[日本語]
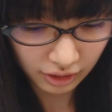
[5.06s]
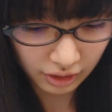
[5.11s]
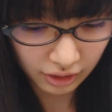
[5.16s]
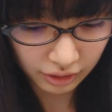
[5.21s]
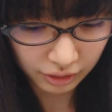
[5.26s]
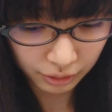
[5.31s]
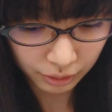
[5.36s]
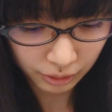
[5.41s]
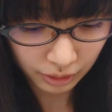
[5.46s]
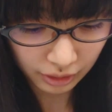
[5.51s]

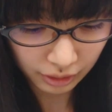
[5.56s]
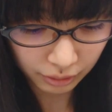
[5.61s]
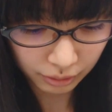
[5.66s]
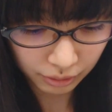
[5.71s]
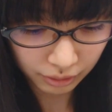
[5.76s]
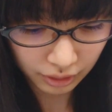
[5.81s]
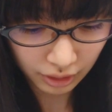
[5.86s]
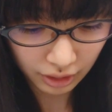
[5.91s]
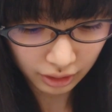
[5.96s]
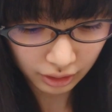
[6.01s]
えー、動画で
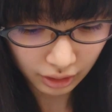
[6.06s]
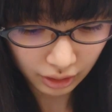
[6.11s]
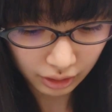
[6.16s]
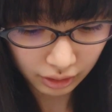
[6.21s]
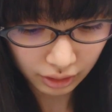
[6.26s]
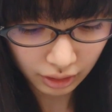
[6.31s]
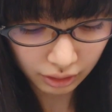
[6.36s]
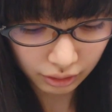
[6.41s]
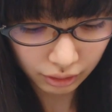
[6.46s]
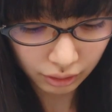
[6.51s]
答えて
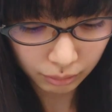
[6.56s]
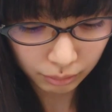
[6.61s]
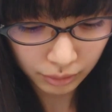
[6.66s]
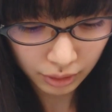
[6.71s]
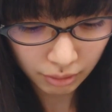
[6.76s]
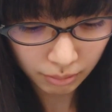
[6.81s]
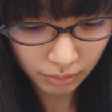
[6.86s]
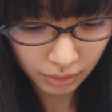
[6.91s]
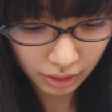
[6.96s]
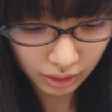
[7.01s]
いきたいと
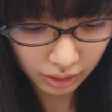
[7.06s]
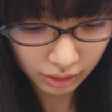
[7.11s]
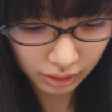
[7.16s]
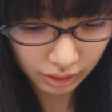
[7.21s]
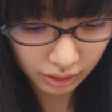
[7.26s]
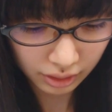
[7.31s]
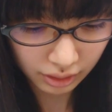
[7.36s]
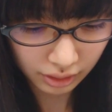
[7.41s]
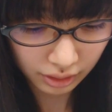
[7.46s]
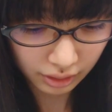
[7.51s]
思いま
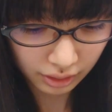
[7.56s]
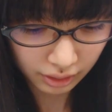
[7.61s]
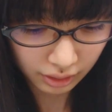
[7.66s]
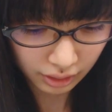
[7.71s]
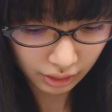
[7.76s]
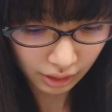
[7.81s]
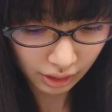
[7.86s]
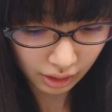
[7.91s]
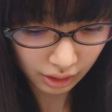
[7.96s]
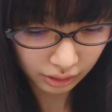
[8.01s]
す。
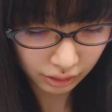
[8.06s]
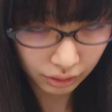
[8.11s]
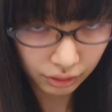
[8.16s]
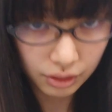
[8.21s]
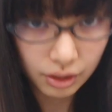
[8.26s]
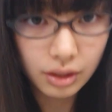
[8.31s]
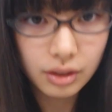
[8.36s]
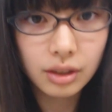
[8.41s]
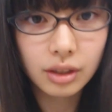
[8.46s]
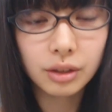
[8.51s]
えっ
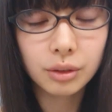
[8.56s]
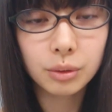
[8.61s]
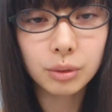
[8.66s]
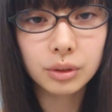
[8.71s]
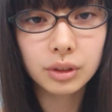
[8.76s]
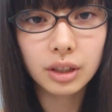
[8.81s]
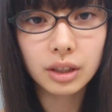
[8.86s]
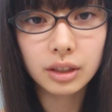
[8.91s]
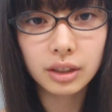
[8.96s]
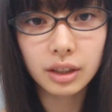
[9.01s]
と、ちゃちゃと
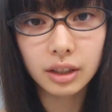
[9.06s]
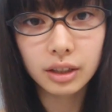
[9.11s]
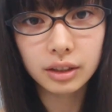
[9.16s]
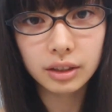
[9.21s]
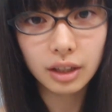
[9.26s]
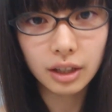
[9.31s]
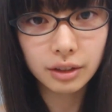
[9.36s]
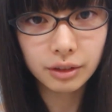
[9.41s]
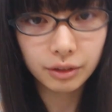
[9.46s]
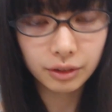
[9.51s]
答えてい
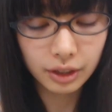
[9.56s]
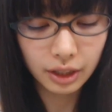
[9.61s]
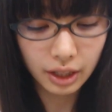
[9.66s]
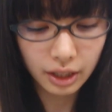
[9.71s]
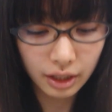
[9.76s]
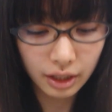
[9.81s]
きたいの